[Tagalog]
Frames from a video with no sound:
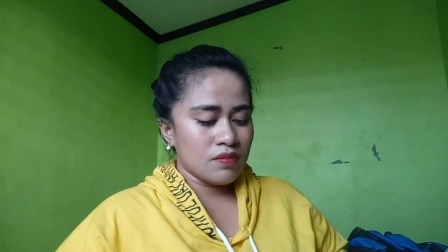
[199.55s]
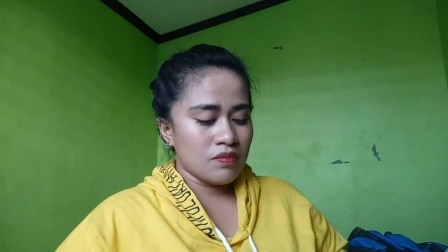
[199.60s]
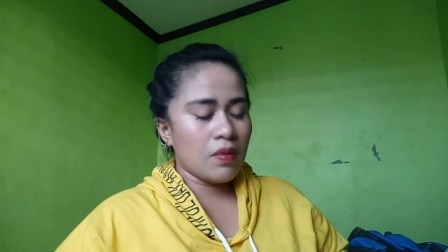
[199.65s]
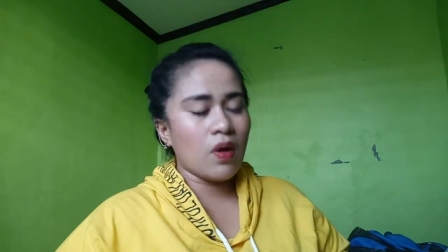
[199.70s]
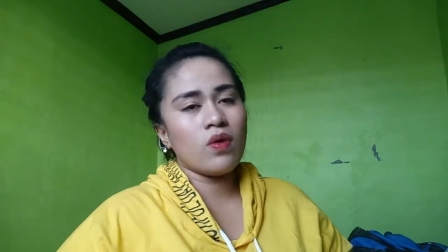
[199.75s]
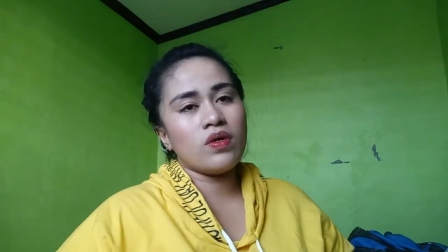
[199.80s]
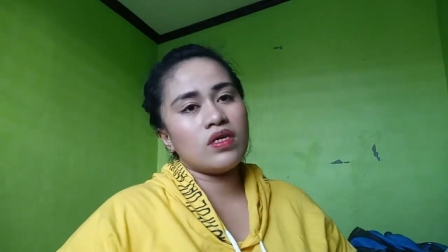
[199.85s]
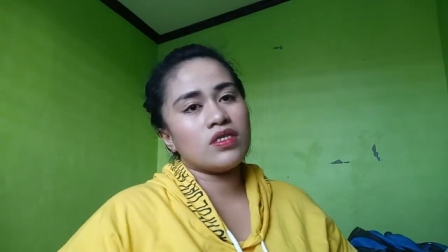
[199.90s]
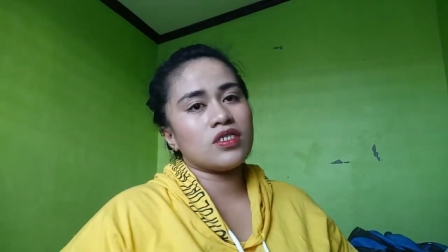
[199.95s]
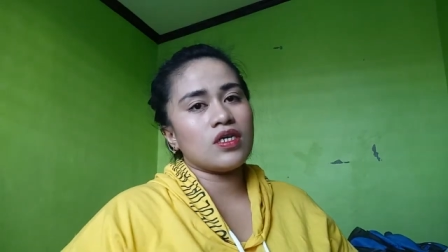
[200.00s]

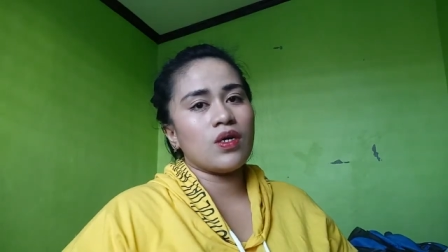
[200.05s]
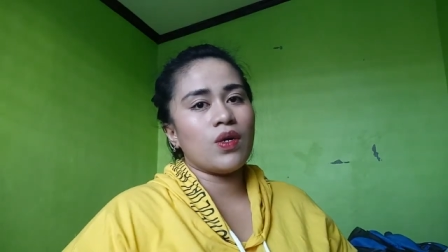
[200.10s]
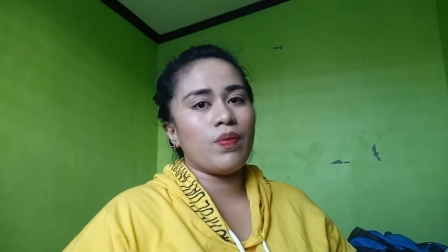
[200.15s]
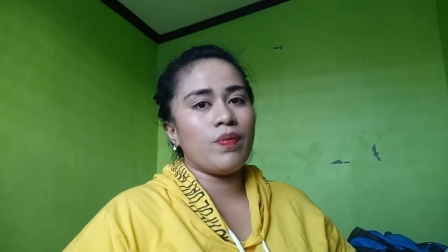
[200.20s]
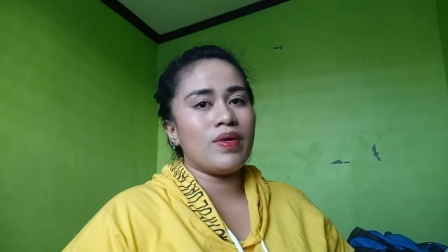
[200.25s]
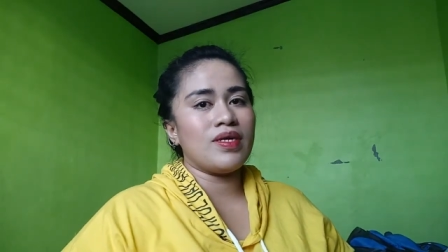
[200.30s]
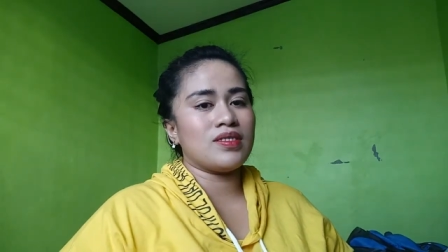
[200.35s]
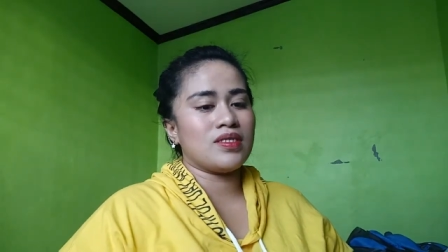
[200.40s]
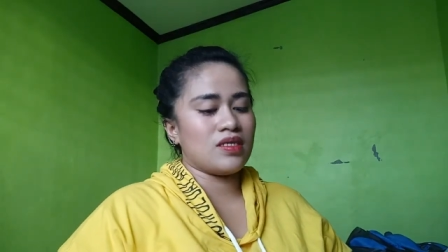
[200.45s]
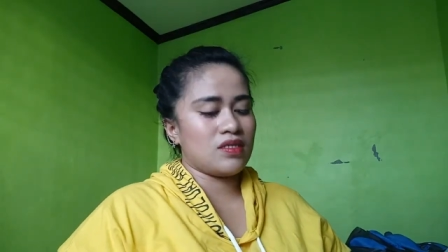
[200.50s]
Mauna siyang
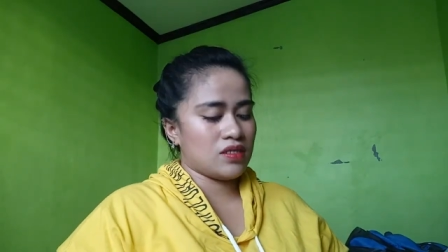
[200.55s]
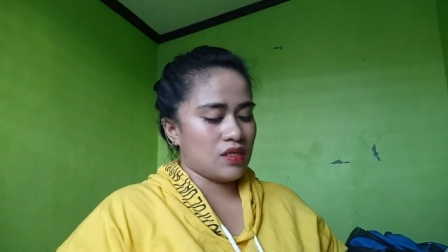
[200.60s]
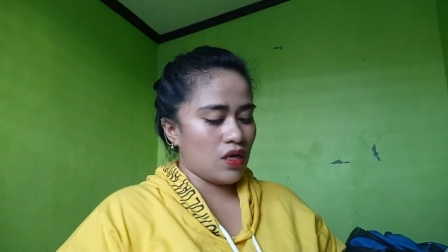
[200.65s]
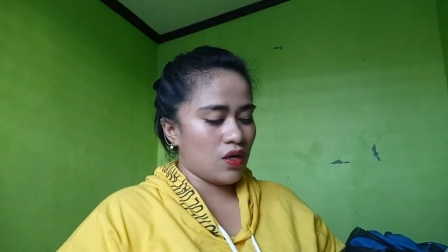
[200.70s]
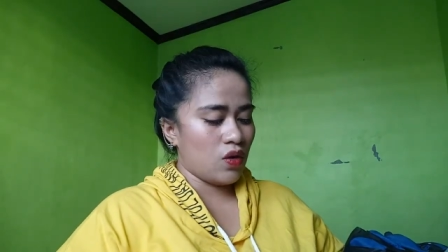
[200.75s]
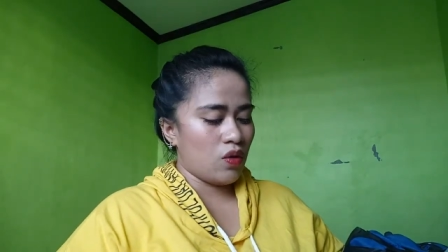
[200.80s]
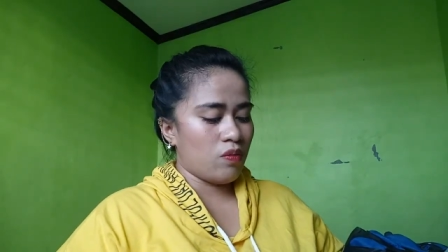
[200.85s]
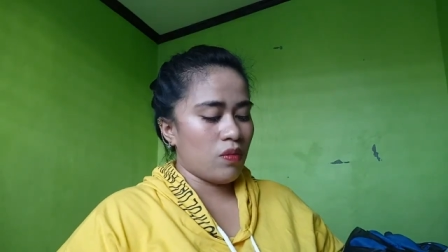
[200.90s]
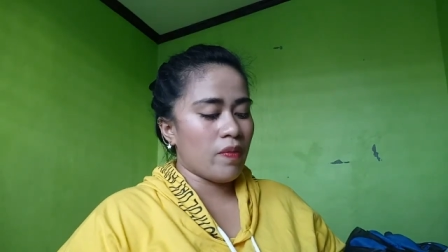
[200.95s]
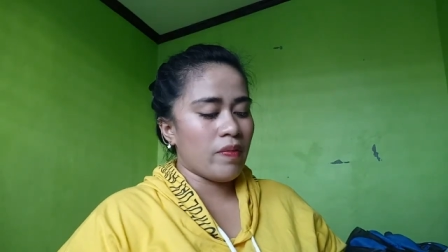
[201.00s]
gumising
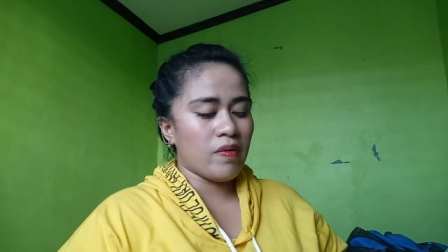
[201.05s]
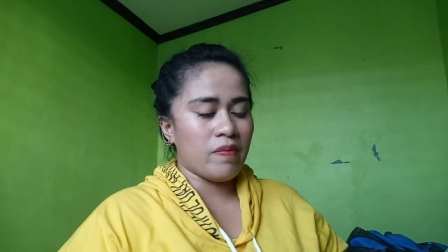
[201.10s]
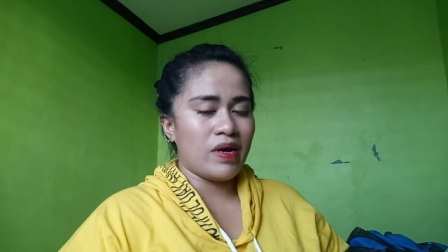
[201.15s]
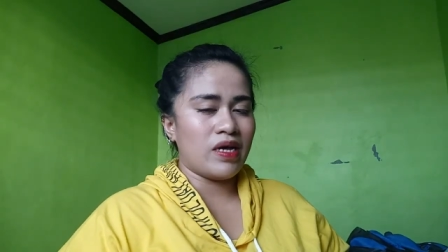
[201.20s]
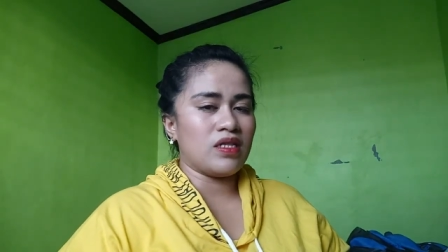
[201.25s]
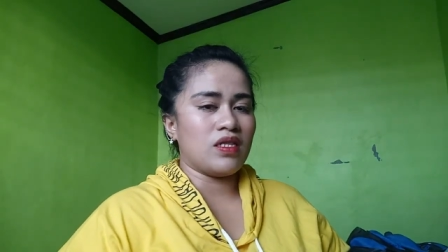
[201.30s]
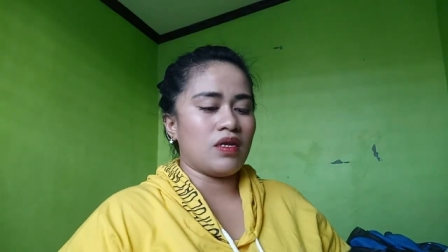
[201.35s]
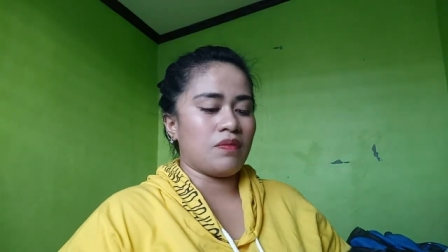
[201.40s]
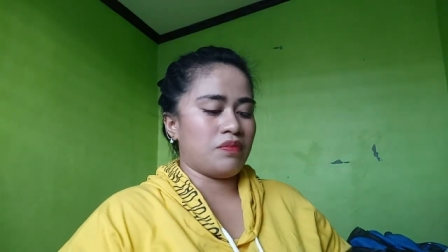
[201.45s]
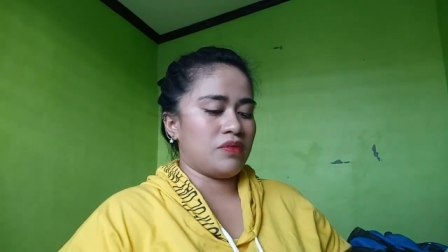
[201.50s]
sa'yo,
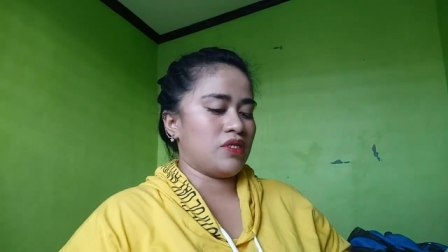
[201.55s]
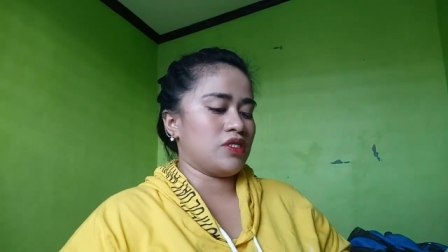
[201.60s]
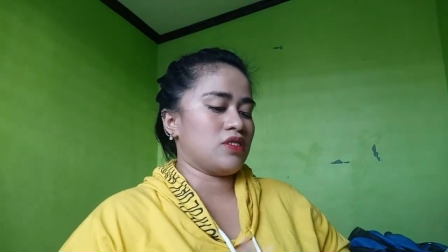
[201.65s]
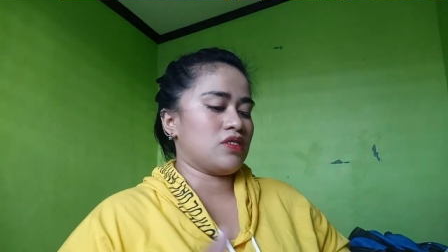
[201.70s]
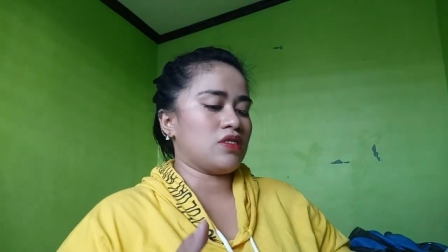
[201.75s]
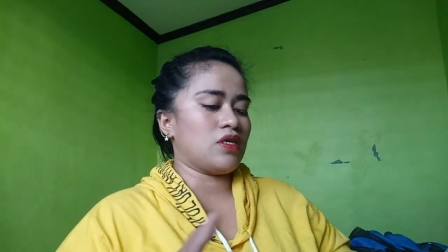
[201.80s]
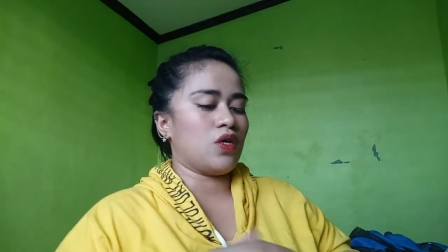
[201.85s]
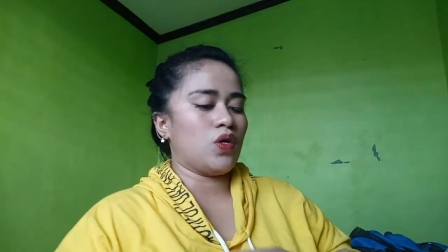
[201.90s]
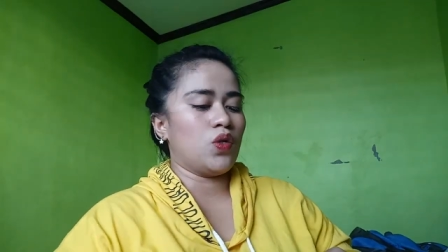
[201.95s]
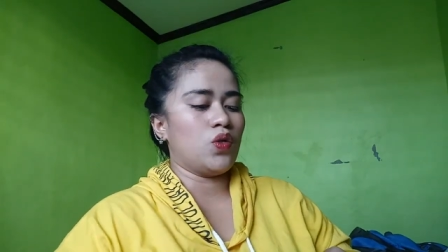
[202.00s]
mababad trip na
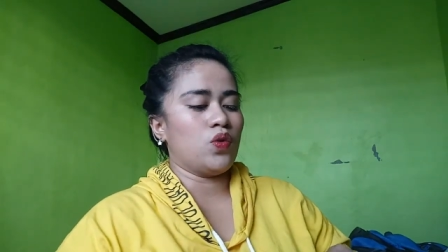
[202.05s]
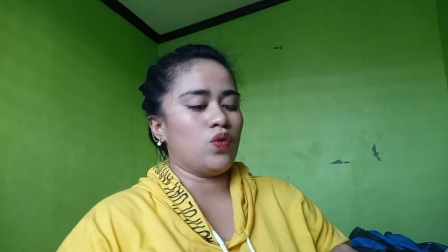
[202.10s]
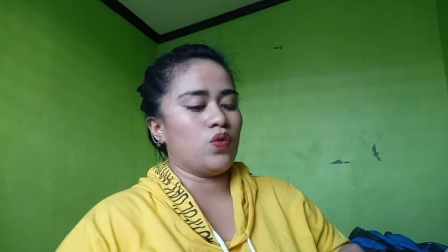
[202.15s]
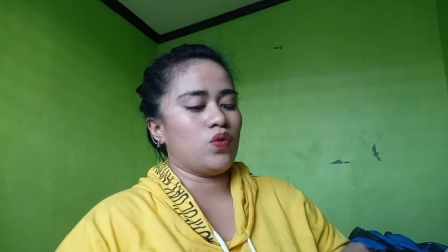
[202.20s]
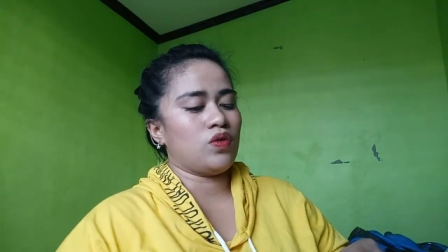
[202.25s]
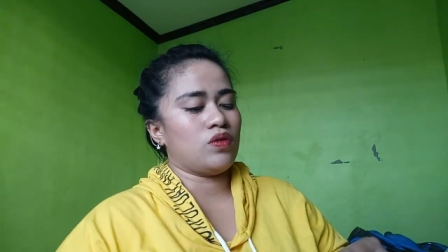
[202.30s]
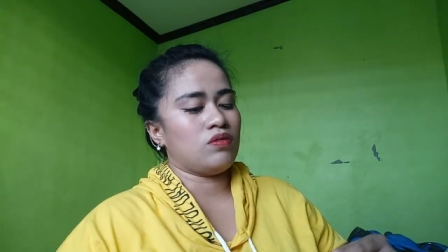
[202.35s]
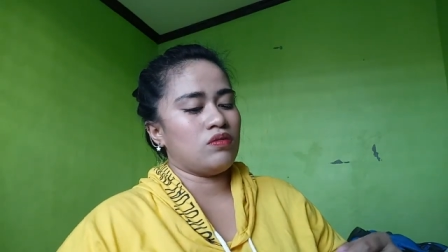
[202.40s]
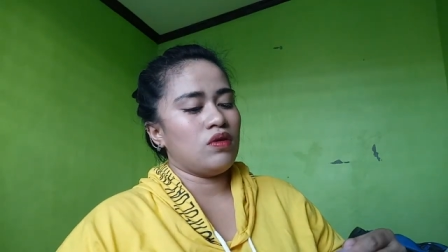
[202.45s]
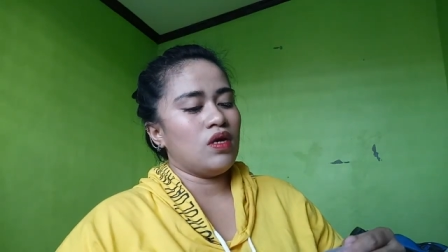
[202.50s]
siya sa'yo nun.